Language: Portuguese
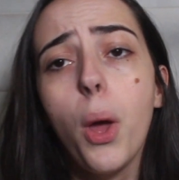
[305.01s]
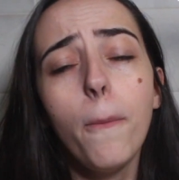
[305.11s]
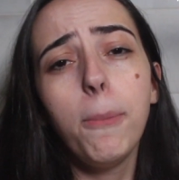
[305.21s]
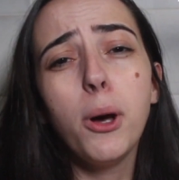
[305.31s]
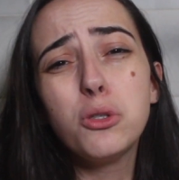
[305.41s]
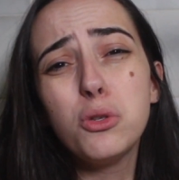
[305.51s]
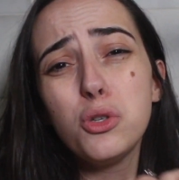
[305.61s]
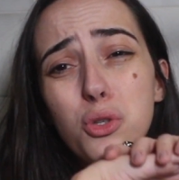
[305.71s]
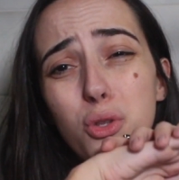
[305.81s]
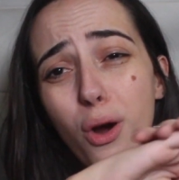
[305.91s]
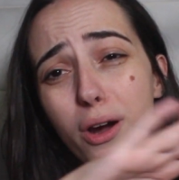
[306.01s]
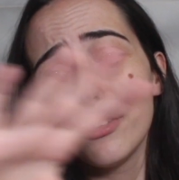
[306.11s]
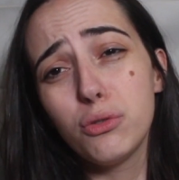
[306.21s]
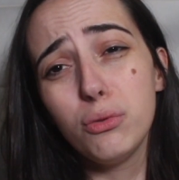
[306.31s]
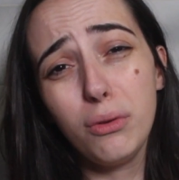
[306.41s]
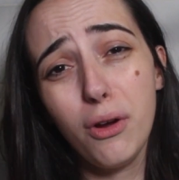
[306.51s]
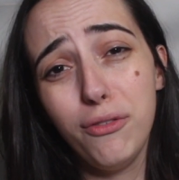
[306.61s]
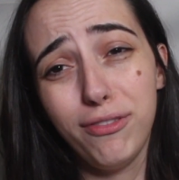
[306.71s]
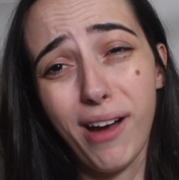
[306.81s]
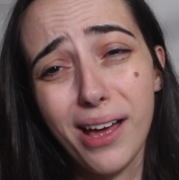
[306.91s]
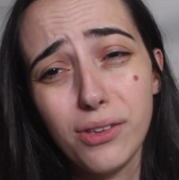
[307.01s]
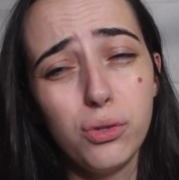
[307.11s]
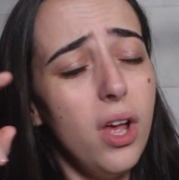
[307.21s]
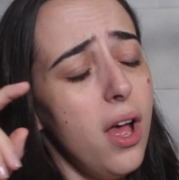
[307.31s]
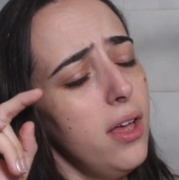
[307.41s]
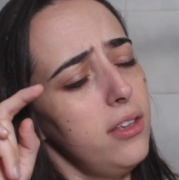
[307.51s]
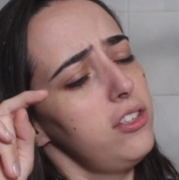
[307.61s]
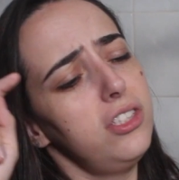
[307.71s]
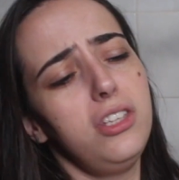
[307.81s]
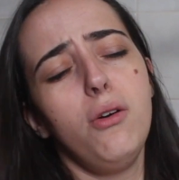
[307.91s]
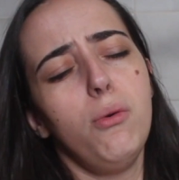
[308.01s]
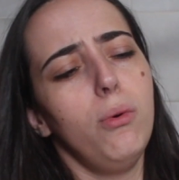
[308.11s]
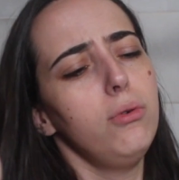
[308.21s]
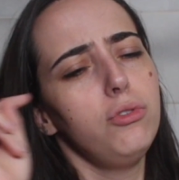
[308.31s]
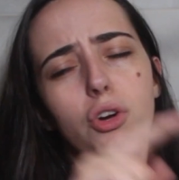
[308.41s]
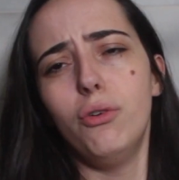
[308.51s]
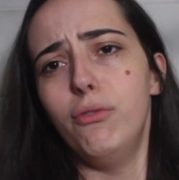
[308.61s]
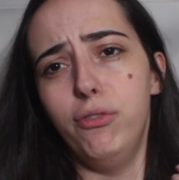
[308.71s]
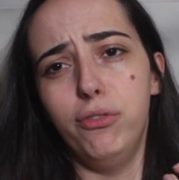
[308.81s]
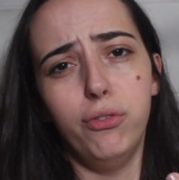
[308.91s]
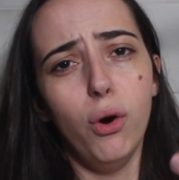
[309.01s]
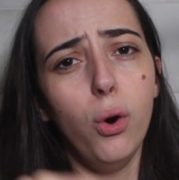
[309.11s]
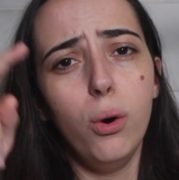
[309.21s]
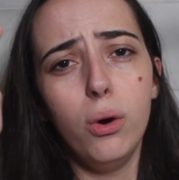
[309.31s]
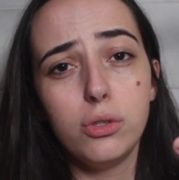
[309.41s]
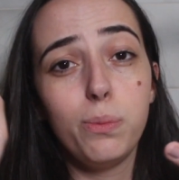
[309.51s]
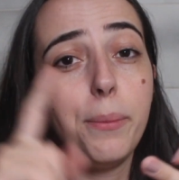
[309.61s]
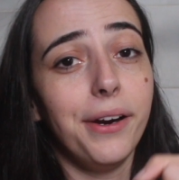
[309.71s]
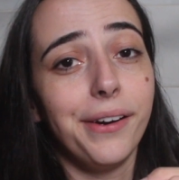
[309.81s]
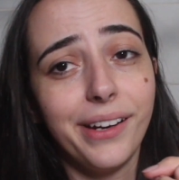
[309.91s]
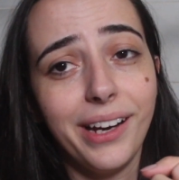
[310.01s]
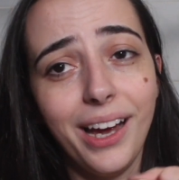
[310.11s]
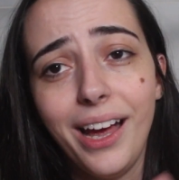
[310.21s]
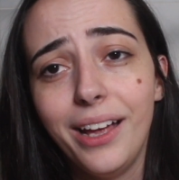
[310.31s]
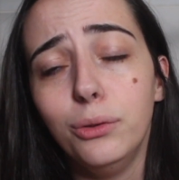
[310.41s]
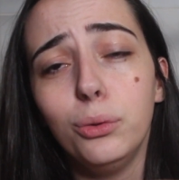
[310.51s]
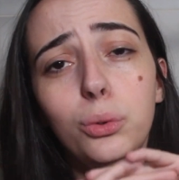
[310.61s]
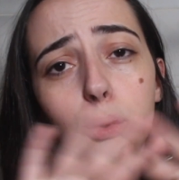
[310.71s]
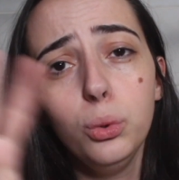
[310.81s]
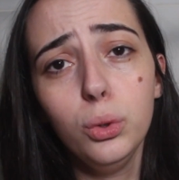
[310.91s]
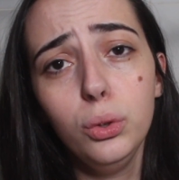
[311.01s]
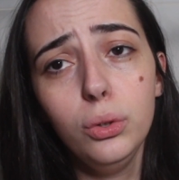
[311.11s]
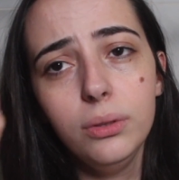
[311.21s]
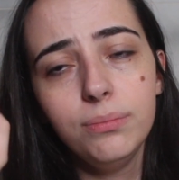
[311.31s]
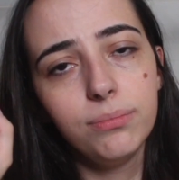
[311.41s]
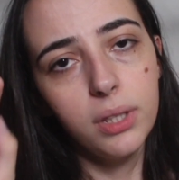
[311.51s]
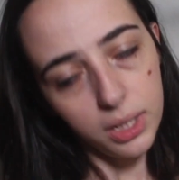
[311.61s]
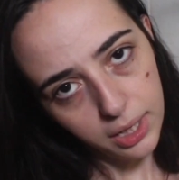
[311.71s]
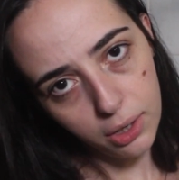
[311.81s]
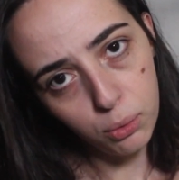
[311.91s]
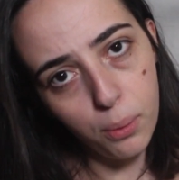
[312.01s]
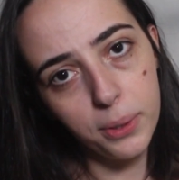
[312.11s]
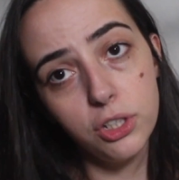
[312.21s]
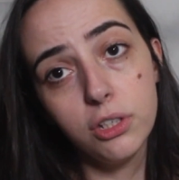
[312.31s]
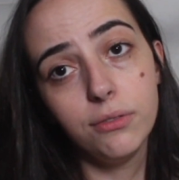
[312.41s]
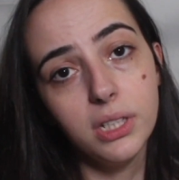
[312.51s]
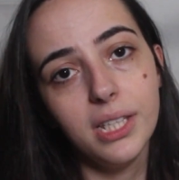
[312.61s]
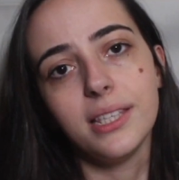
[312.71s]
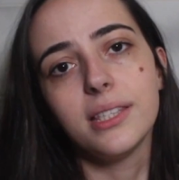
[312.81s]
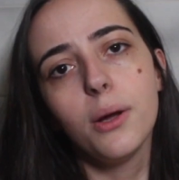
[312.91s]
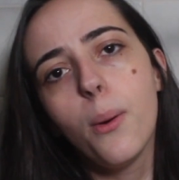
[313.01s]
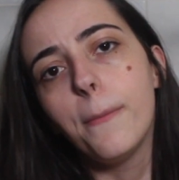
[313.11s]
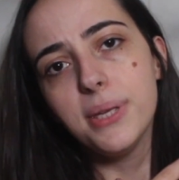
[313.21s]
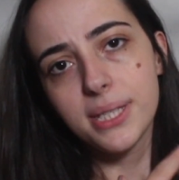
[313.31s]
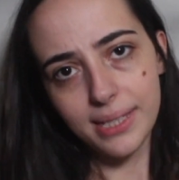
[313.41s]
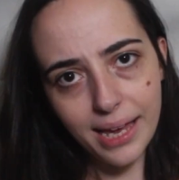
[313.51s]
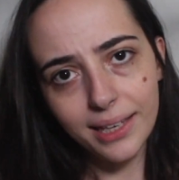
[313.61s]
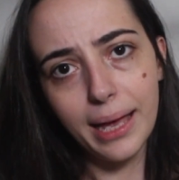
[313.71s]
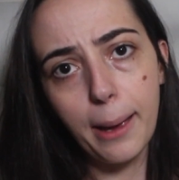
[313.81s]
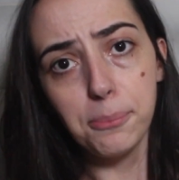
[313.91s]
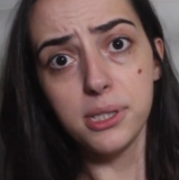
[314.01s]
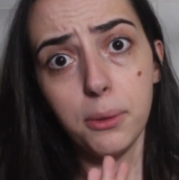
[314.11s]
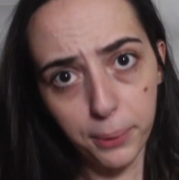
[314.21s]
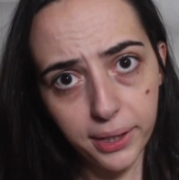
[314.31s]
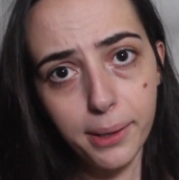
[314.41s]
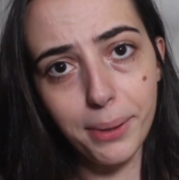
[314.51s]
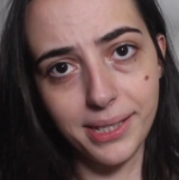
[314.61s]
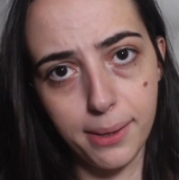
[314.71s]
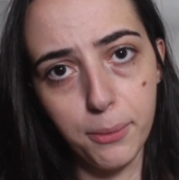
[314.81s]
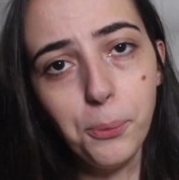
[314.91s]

eu posto stories, tudo que eu faço, se eu, onde eu vou, supermercado, tudo eu compartilho com vocês. Então me segue lá pra você não perder mais, tá